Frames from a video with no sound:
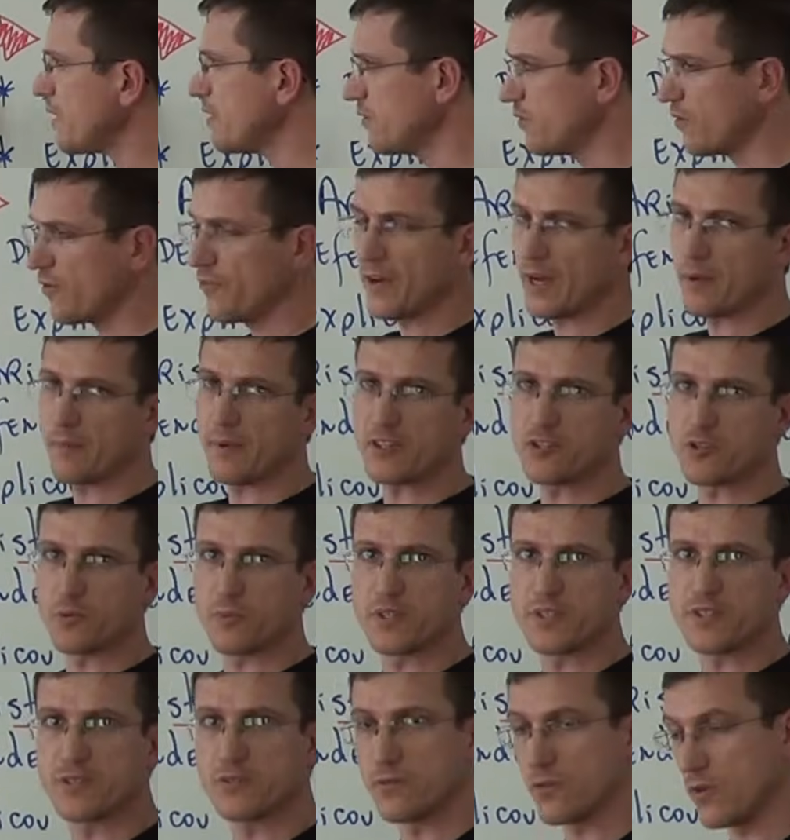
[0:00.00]
Vou falar mais
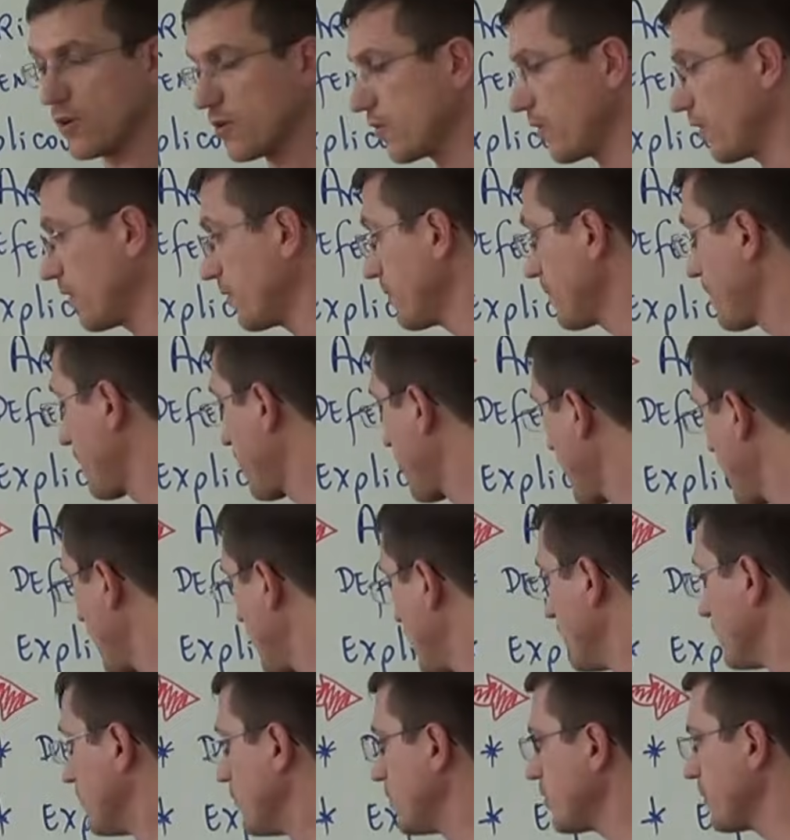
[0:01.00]
sobre isso logo, logo.
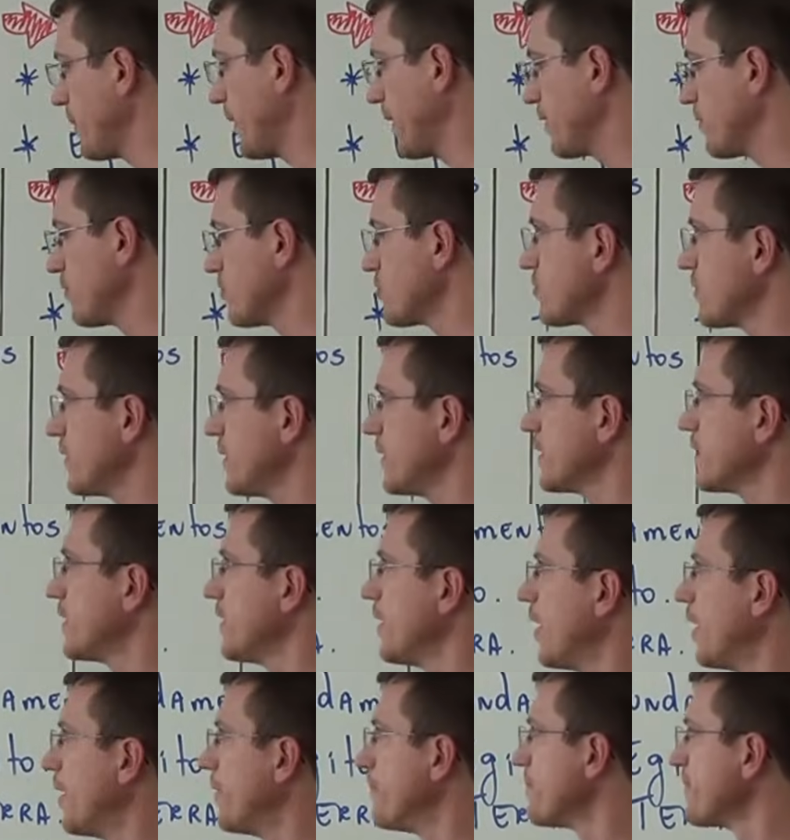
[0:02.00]
Muito bem, continuando
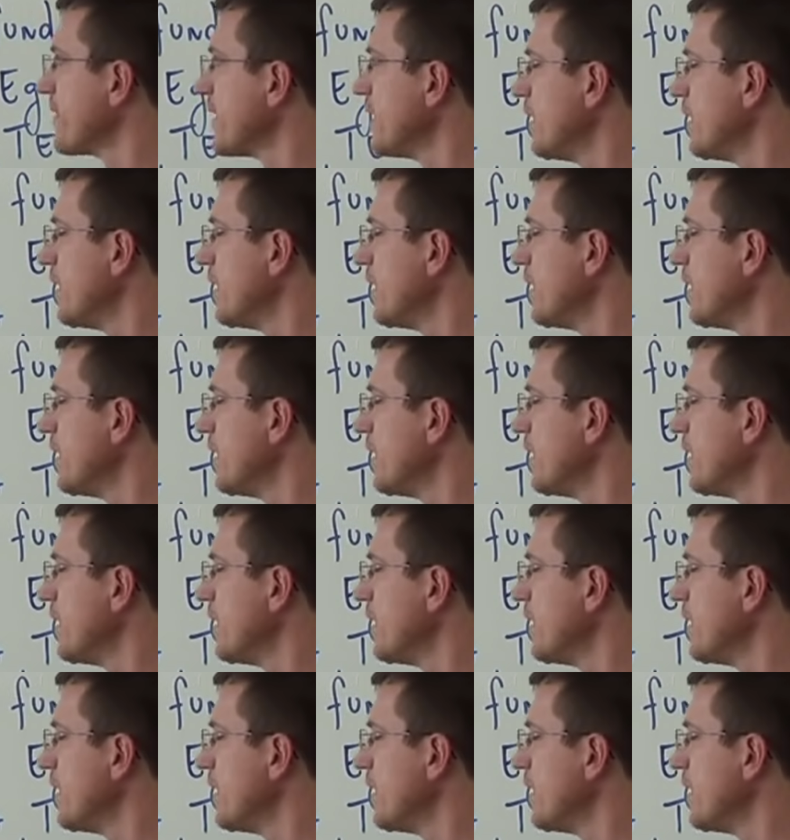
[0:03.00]
aqui, ó.